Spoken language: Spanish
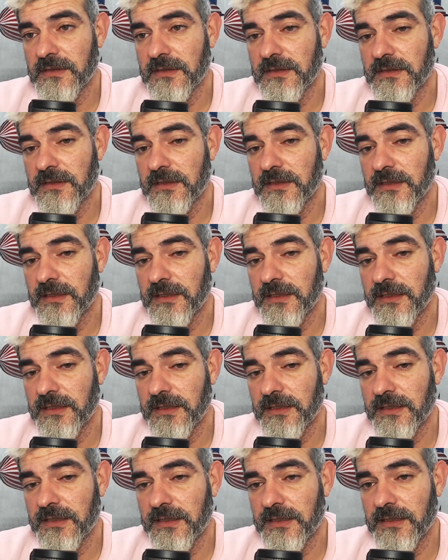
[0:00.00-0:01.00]

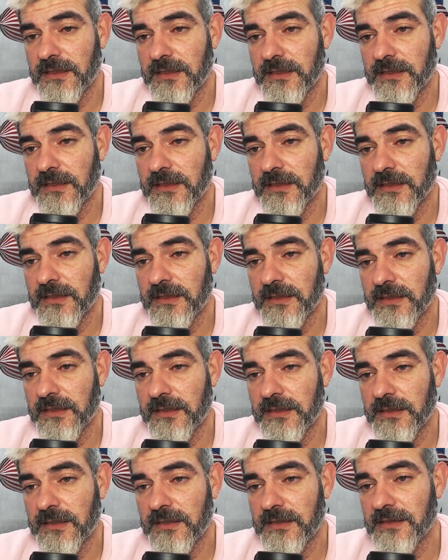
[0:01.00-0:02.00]
eh,
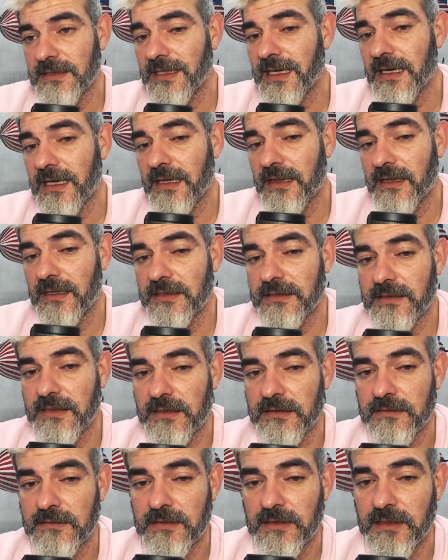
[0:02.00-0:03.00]
sea
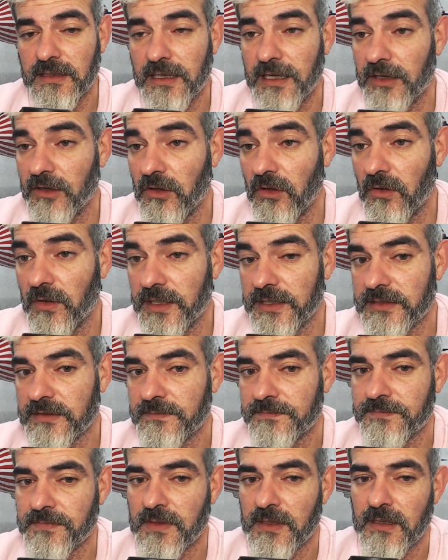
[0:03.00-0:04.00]
racista, que no lo es.
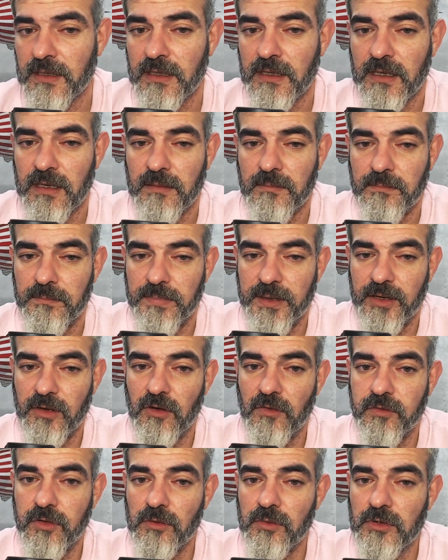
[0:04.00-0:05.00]
Pero
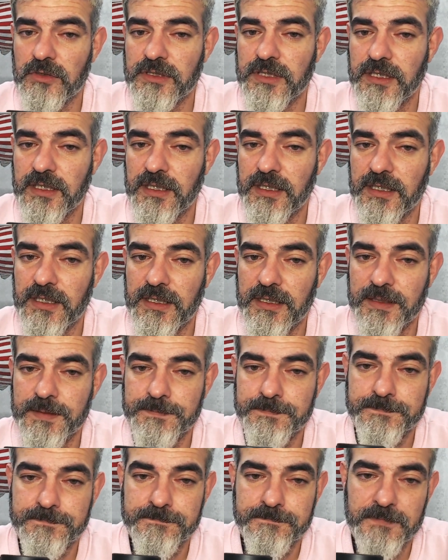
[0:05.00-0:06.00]
el fútbol tiene,
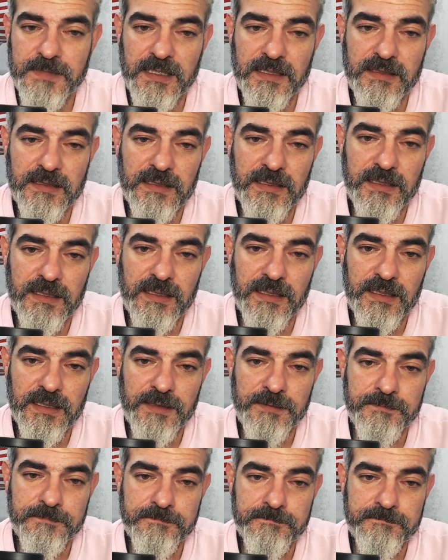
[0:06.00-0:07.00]

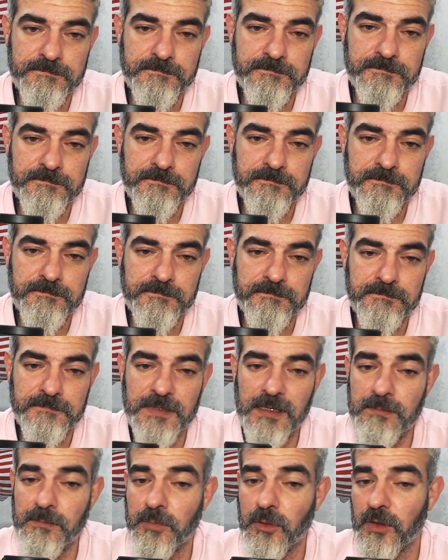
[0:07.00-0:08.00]
ante
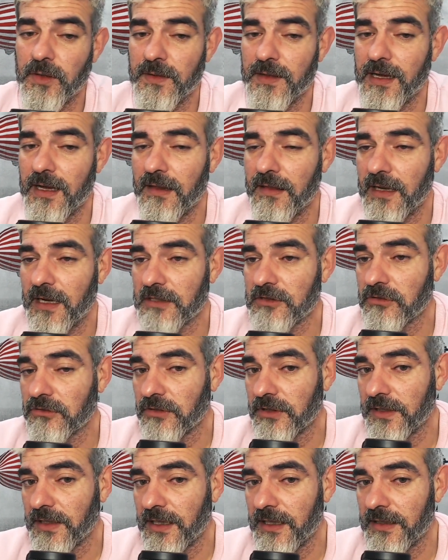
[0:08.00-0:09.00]
la impunidad de las
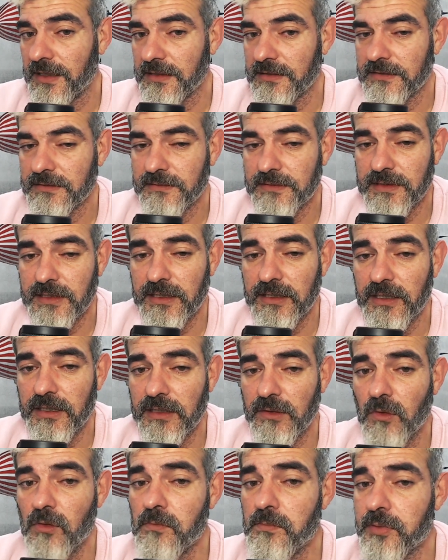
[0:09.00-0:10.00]
autoridades,
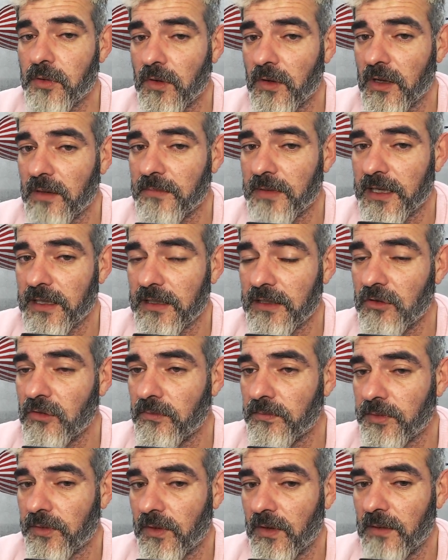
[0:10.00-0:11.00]
tiene un problema y un
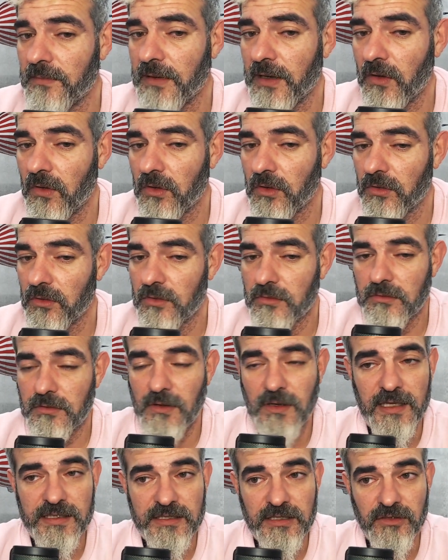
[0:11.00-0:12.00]
problema gordo
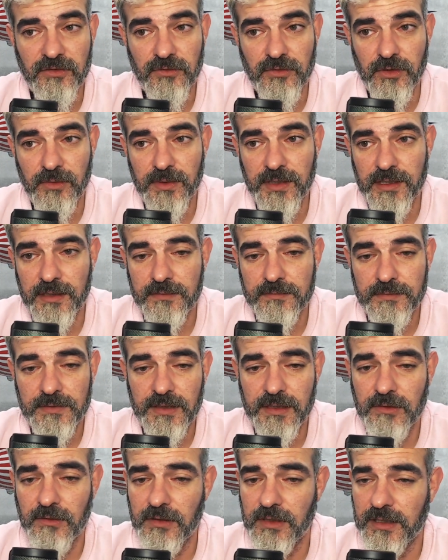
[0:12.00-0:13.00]
con la xenofobia
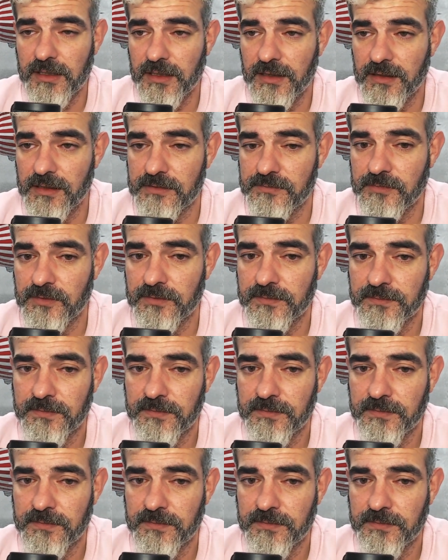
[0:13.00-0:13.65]
y con el racismo